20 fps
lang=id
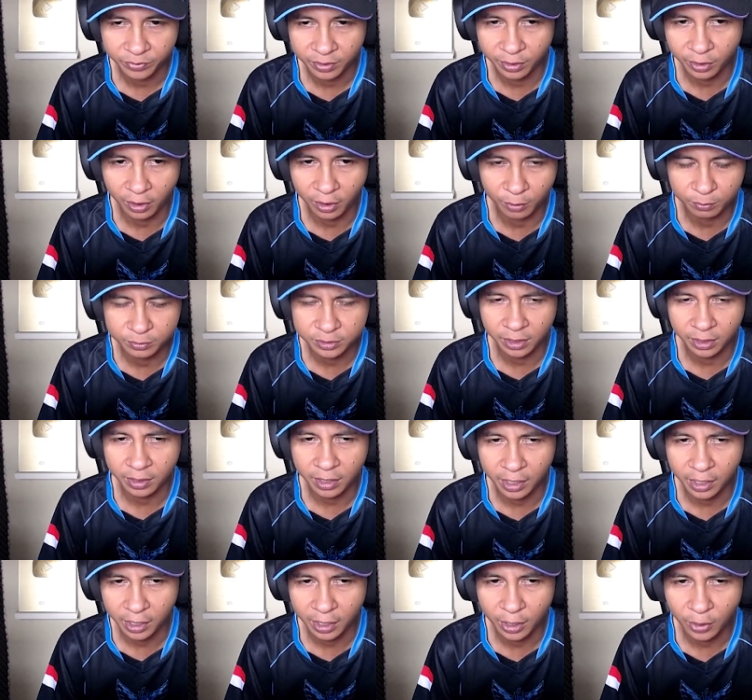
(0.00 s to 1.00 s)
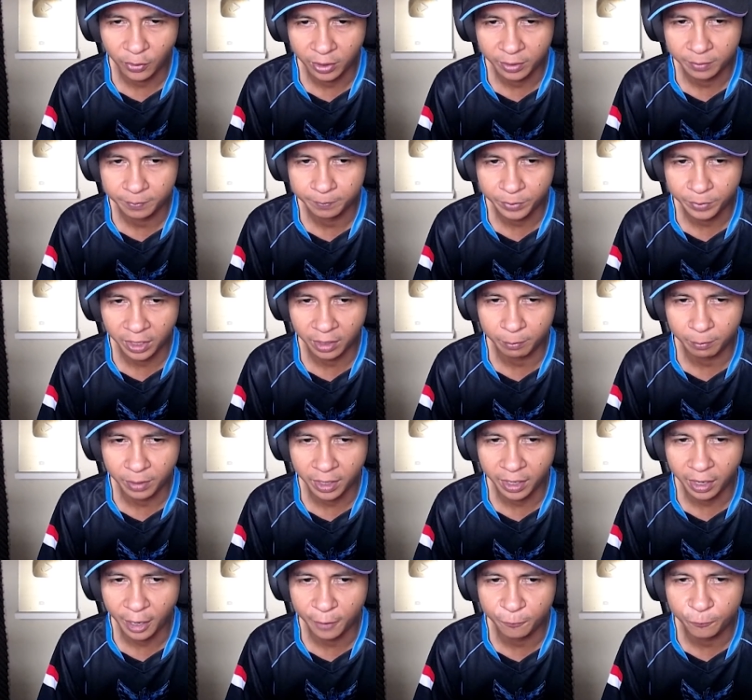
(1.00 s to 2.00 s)
Jadi kalau misalnya kalian lawan
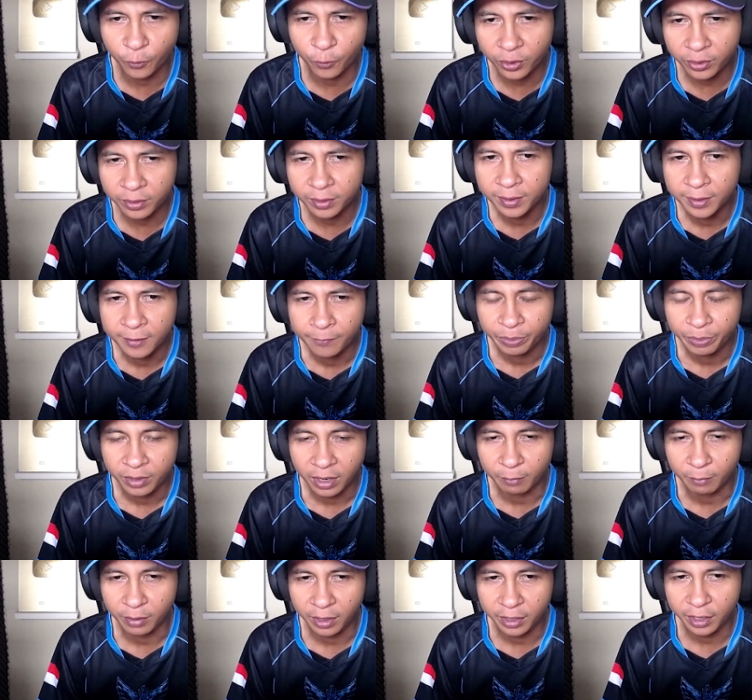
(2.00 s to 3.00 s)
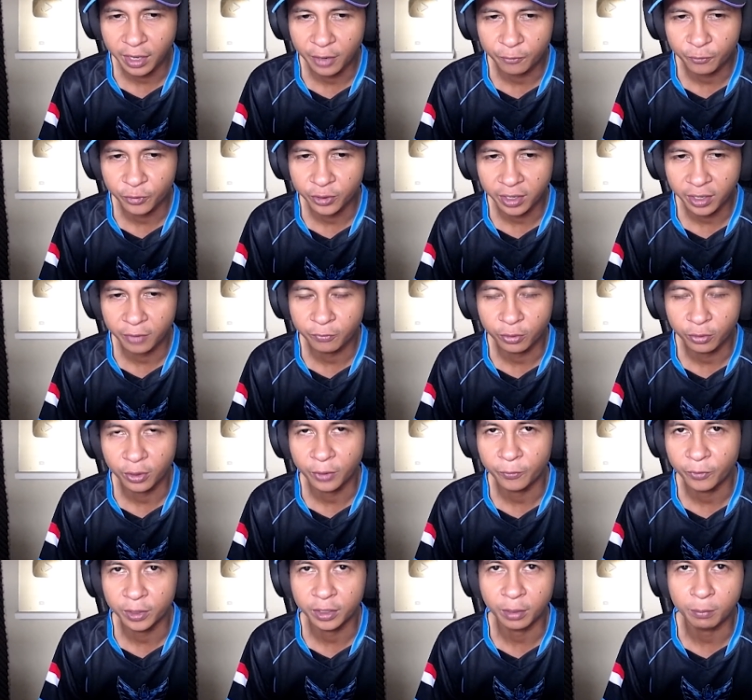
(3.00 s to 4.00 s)
player-player iPhone, apalagi iPhone-nya
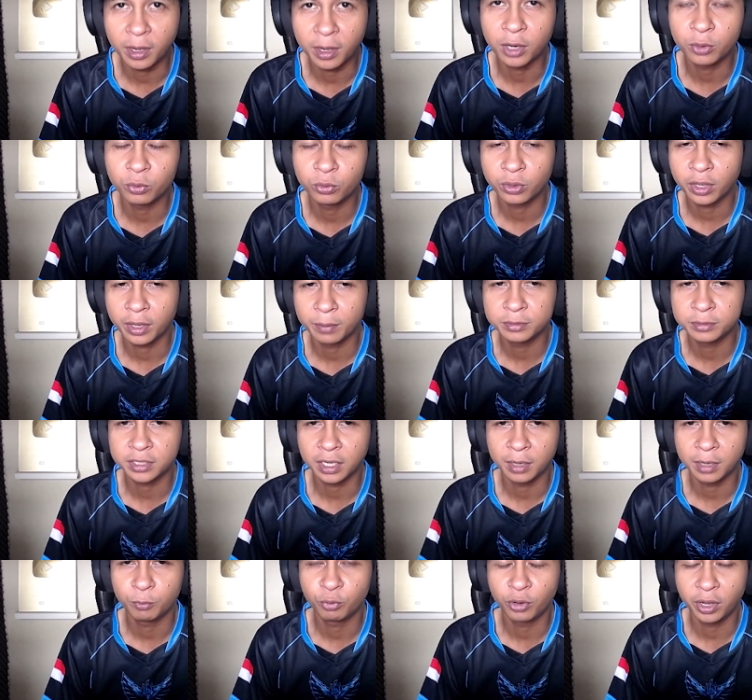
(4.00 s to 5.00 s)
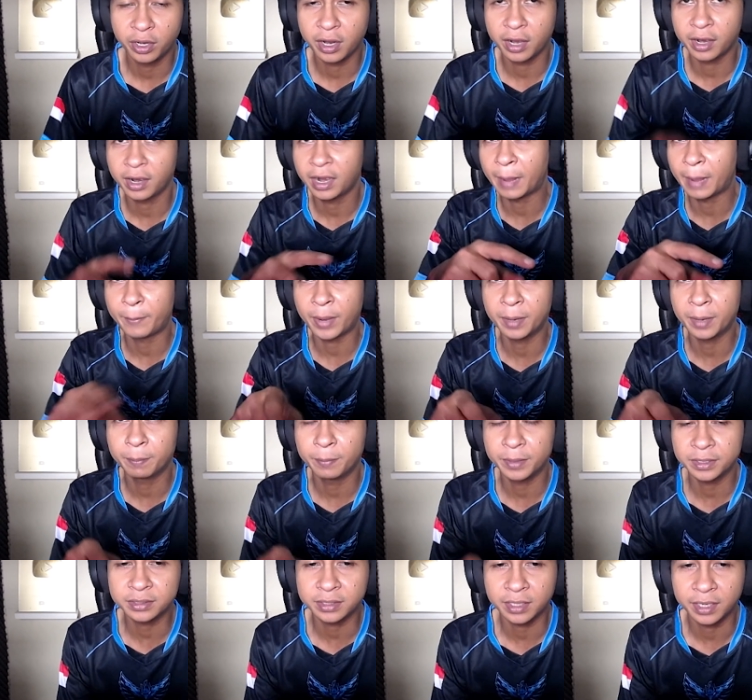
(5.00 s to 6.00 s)
iPhone iPhone terbaru kayak misalnya mulai dari
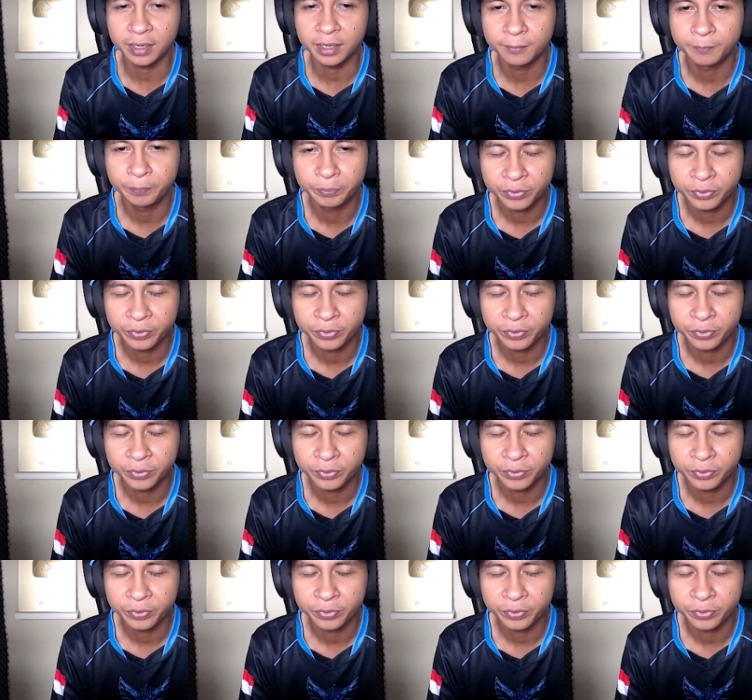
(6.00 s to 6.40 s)
8 Plus ya.